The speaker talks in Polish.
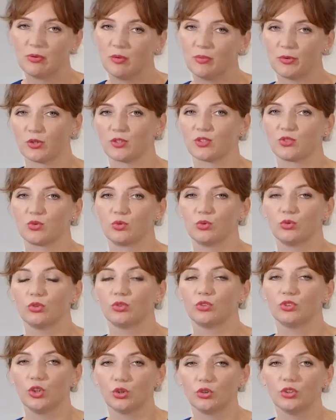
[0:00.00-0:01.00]
po prostu
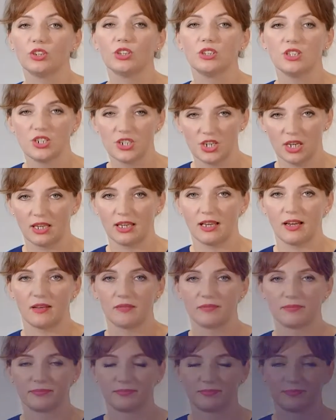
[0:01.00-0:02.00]
do nich nie
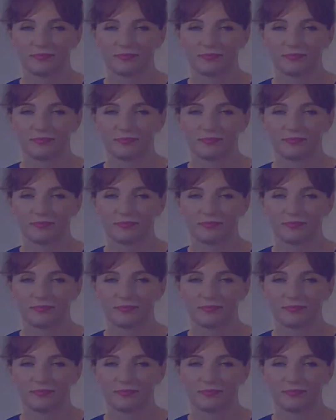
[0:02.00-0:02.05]
sięga.